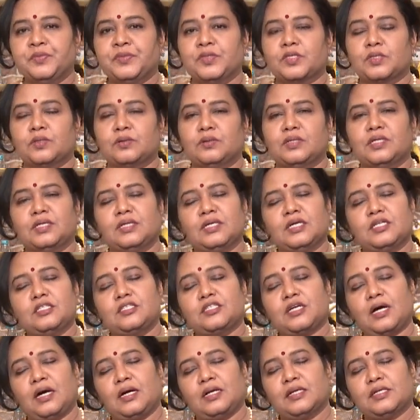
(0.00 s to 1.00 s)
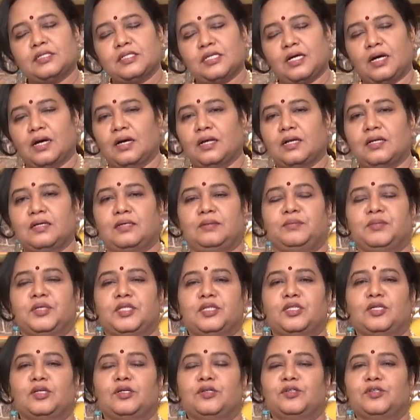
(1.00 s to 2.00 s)
సో ఇంకా చాలా చాలా
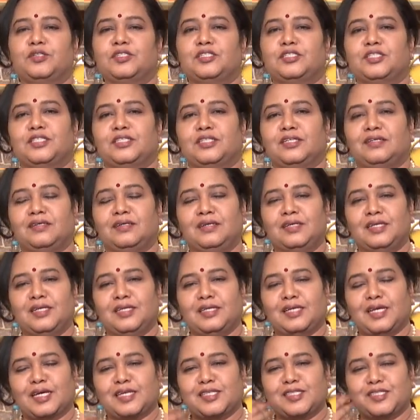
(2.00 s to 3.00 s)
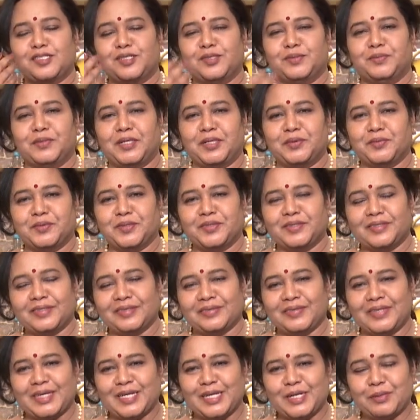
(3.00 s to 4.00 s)
మెంతుల గురించి నెక్స్ట్ మనము
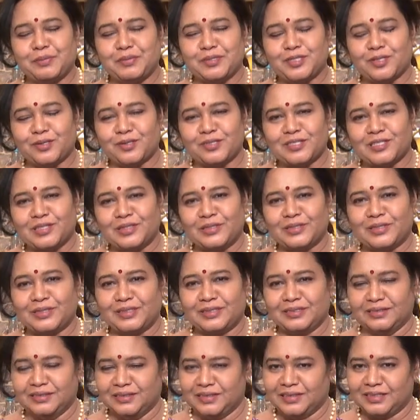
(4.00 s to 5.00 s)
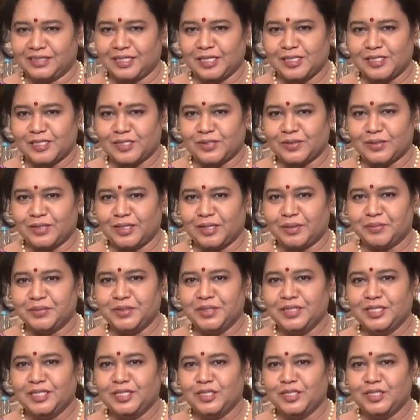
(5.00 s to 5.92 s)
వేరే ఎపిసోడ్స్లో తెలుసుకుందాము